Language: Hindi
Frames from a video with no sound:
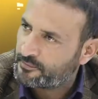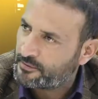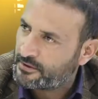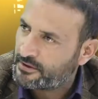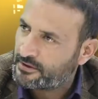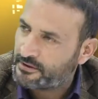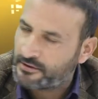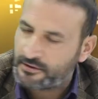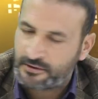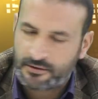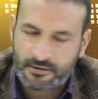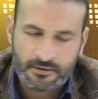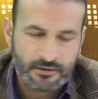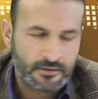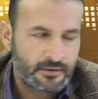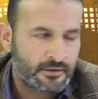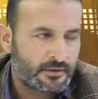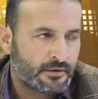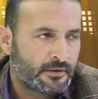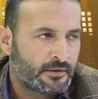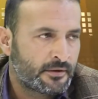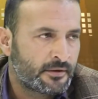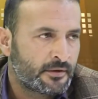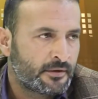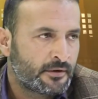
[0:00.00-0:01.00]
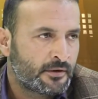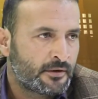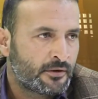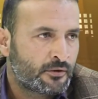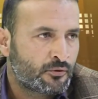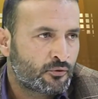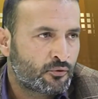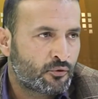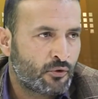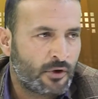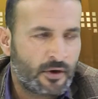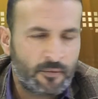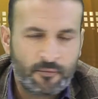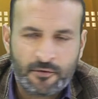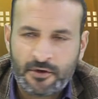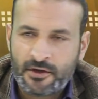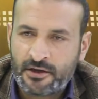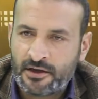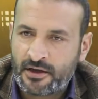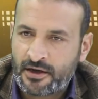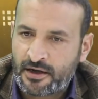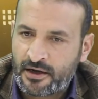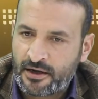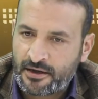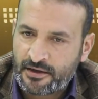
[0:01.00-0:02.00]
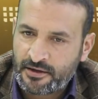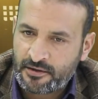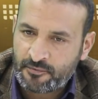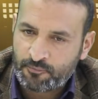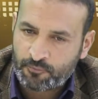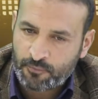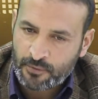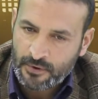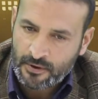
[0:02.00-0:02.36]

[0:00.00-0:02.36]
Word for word: में ठीक है तो हमने देखा कि